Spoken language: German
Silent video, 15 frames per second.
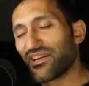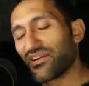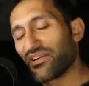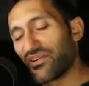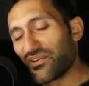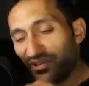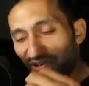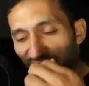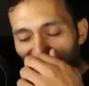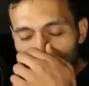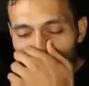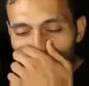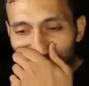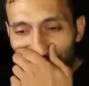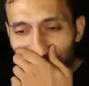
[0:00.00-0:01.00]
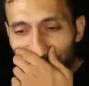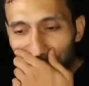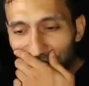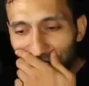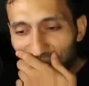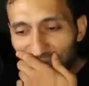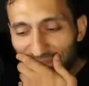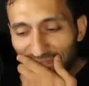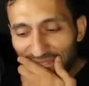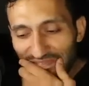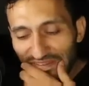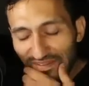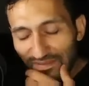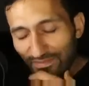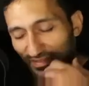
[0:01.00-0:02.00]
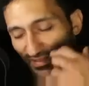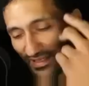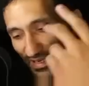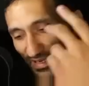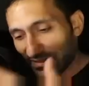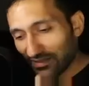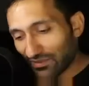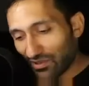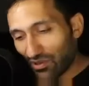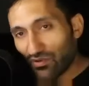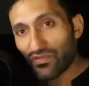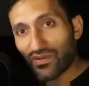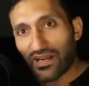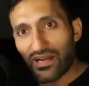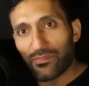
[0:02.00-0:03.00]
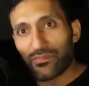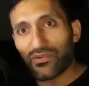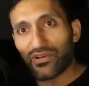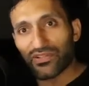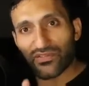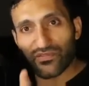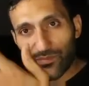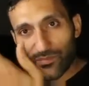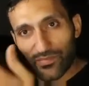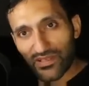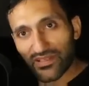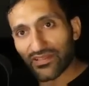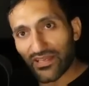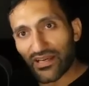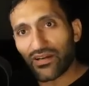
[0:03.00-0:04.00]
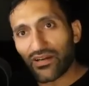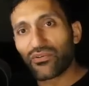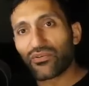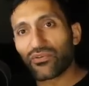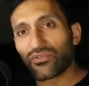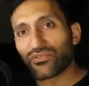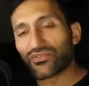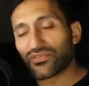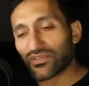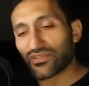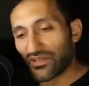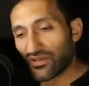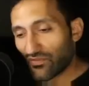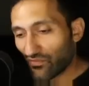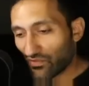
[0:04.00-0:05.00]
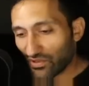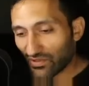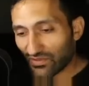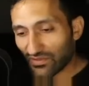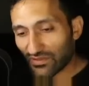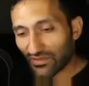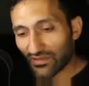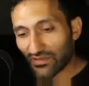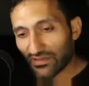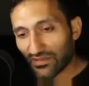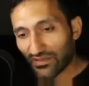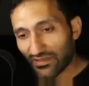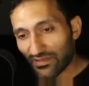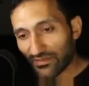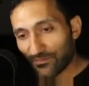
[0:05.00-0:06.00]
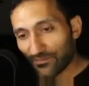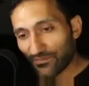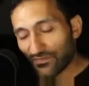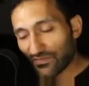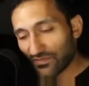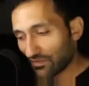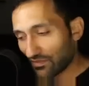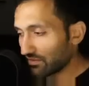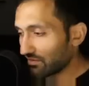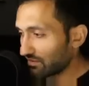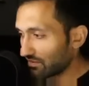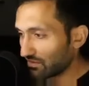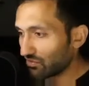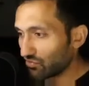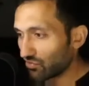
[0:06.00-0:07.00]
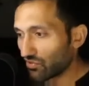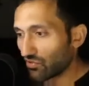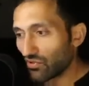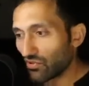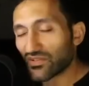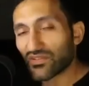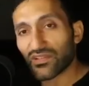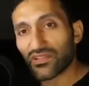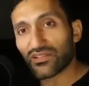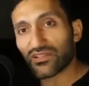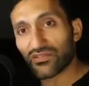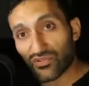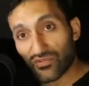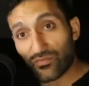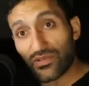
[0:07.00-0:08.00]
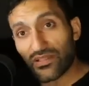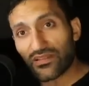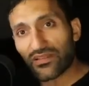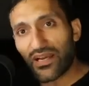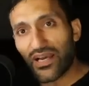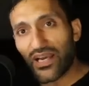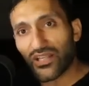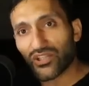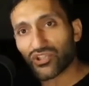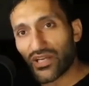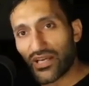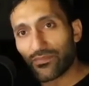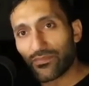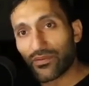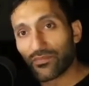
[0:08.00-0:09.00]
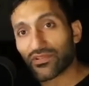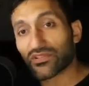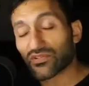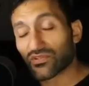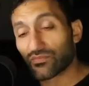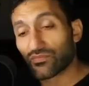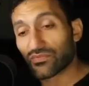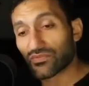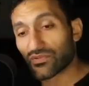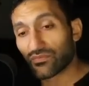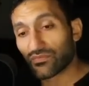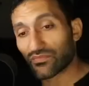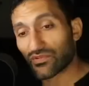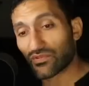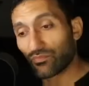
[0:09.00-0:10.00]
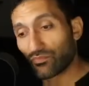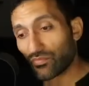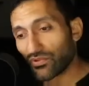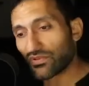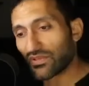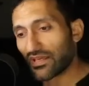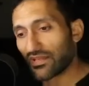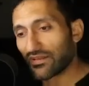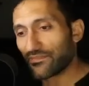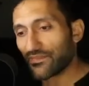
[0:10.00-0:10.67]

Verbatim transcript: Und ähm, Tag darauf kamen Leute vom Militär und äh, wollten ähm, die jungen Leute zum Militär einschreiben, damit die zum, zum, zum Bund gehen.